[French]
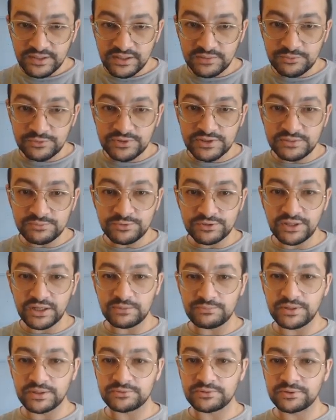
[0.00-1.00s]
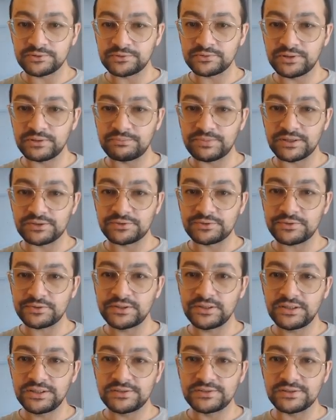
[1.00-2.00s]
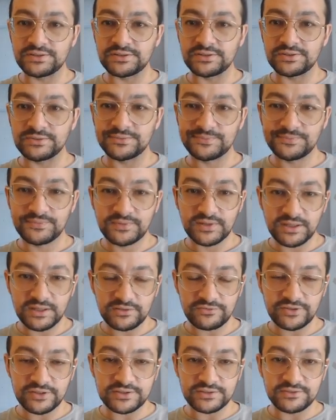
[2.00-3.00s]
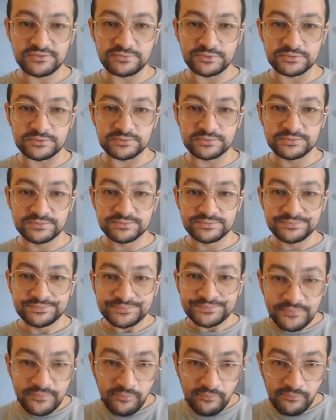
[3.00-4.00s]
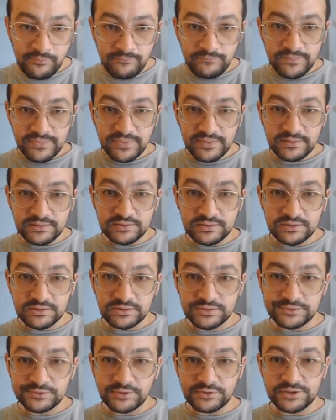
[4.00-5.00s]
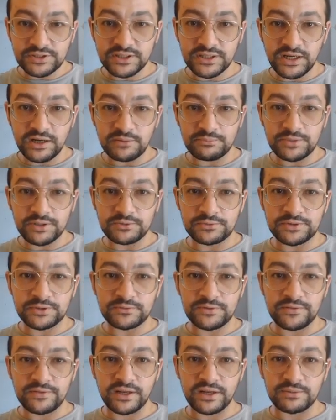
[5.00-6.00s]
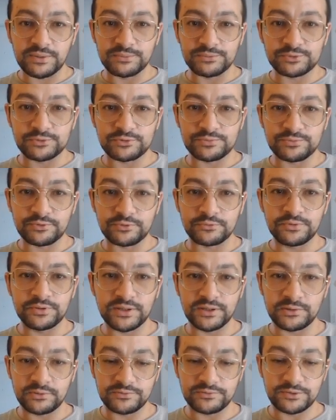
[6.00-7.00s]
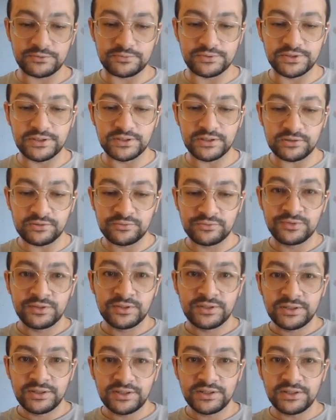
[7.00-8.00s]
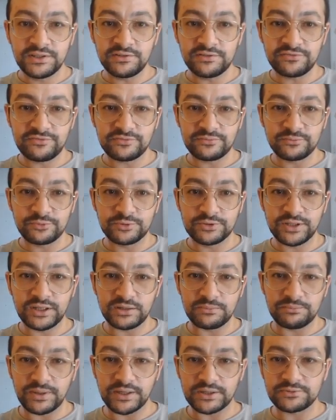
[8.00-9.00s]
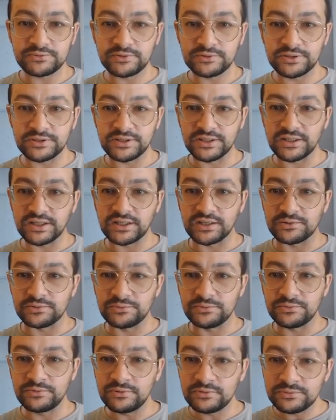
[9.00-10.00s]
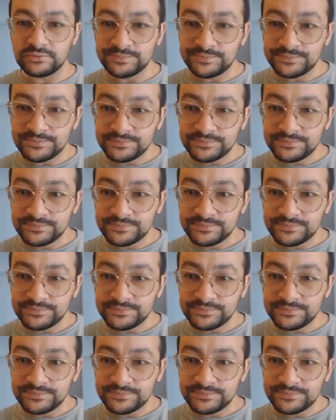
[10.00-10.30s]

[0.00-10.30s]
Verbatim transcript: Il me dit modal background, on n'est pas sûr qu'il existe. Effectivement. Euh, dans ces cas-là, bah on va faire la même chose pour lui. Hein. On va lui dire if modal background est égal à nul,